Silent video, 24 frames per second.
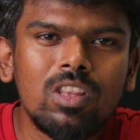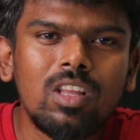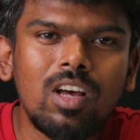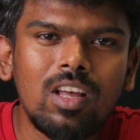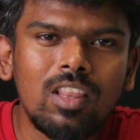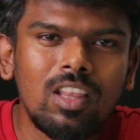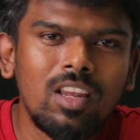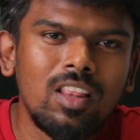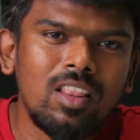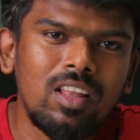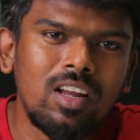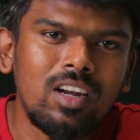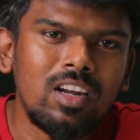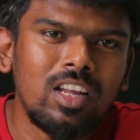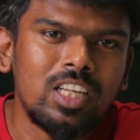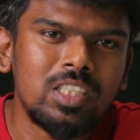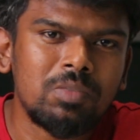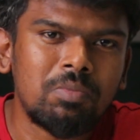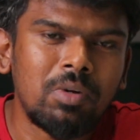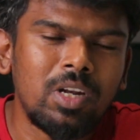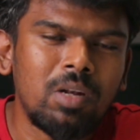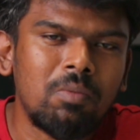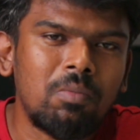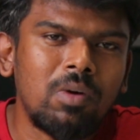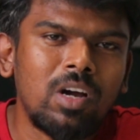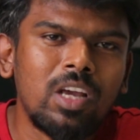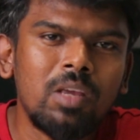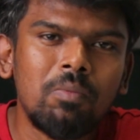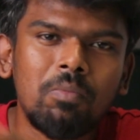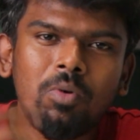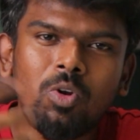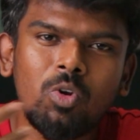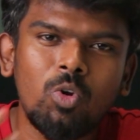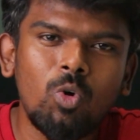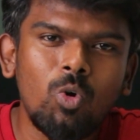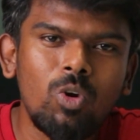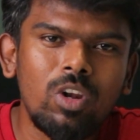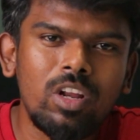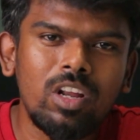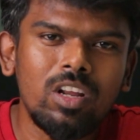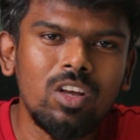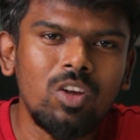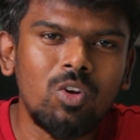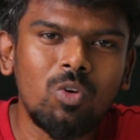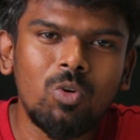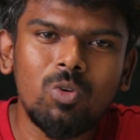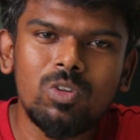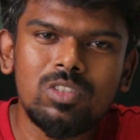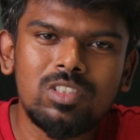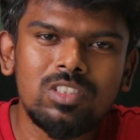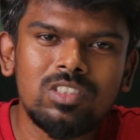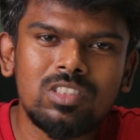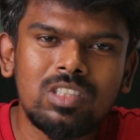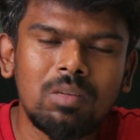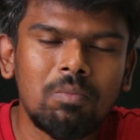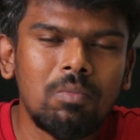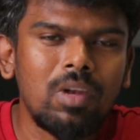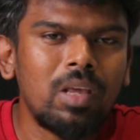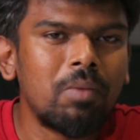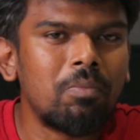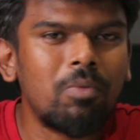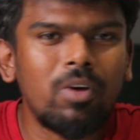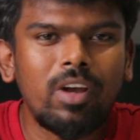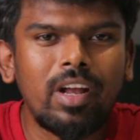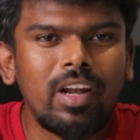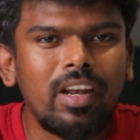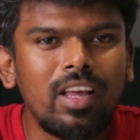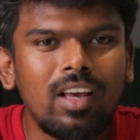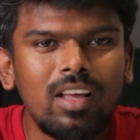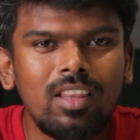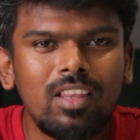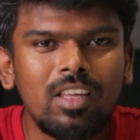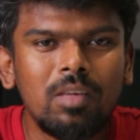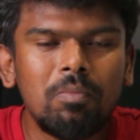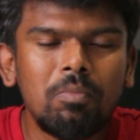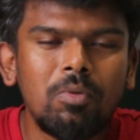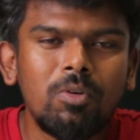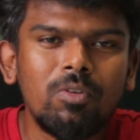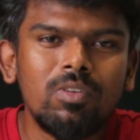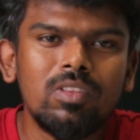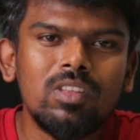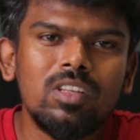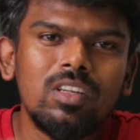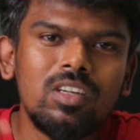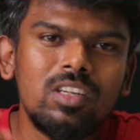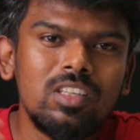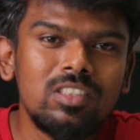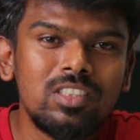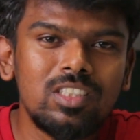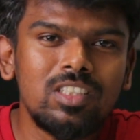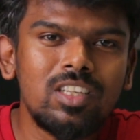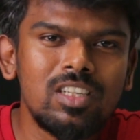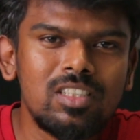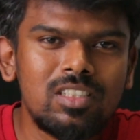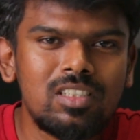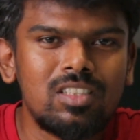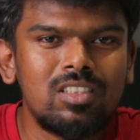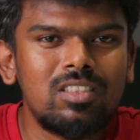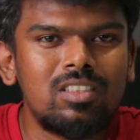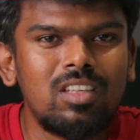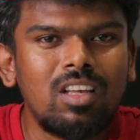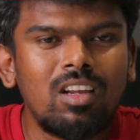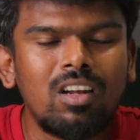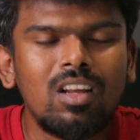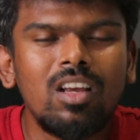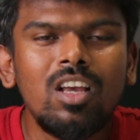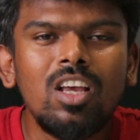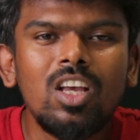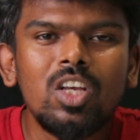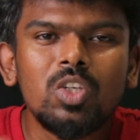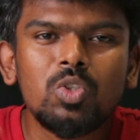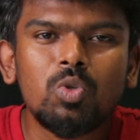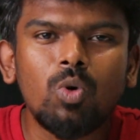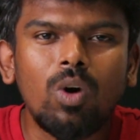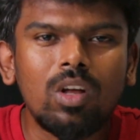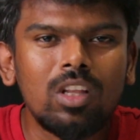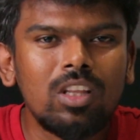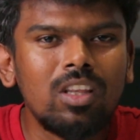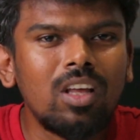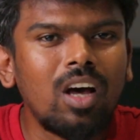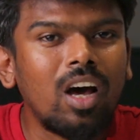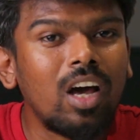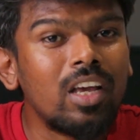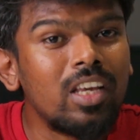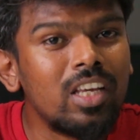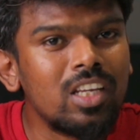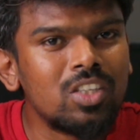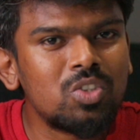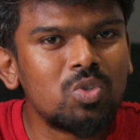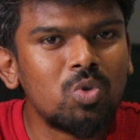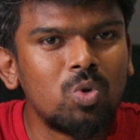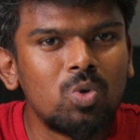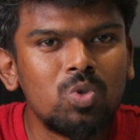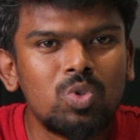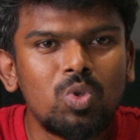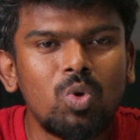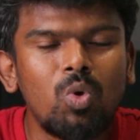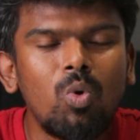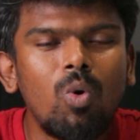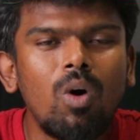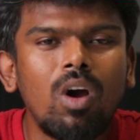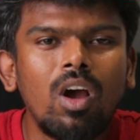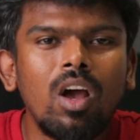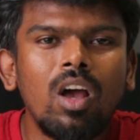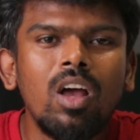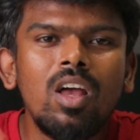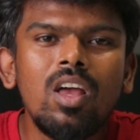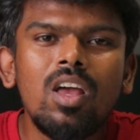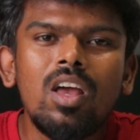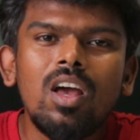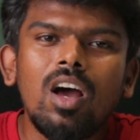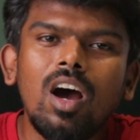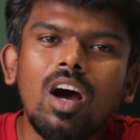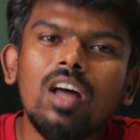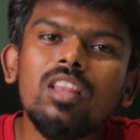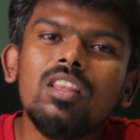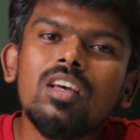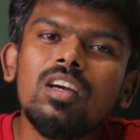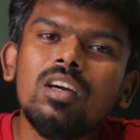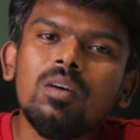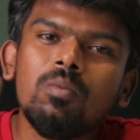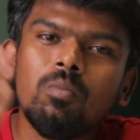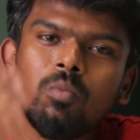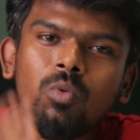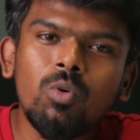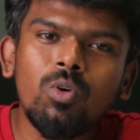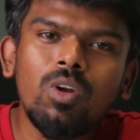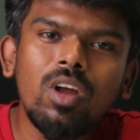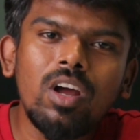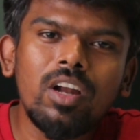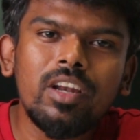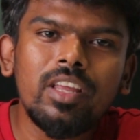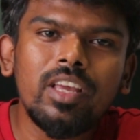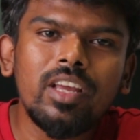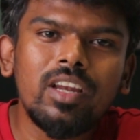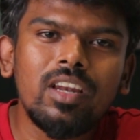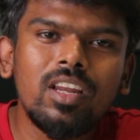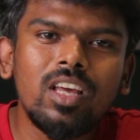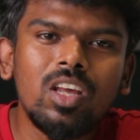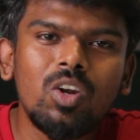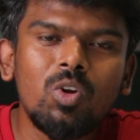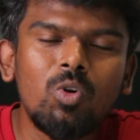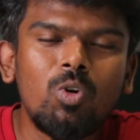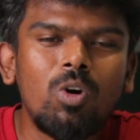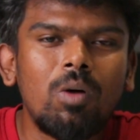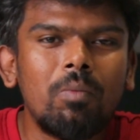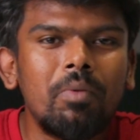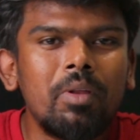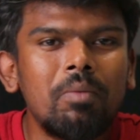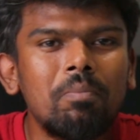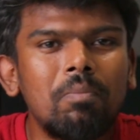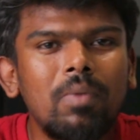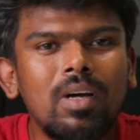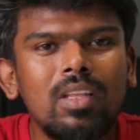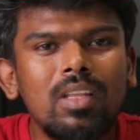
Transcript: வந்து அதில் தான் அட்டாச் பண்ணியிருப்பாங்க இப்போ ரோல் ரோல் சிஸ்டம்லாம் இப்போ கிடையாது இப்போ வந்து டிஜிட்டல் சென்சார் ஸோ அதுதான் ஐஎஸ்ஓன்னு சொல்லுவாங்க அதுக்கு முன்னாடி என்ன இருக்கும் அப்படின்னு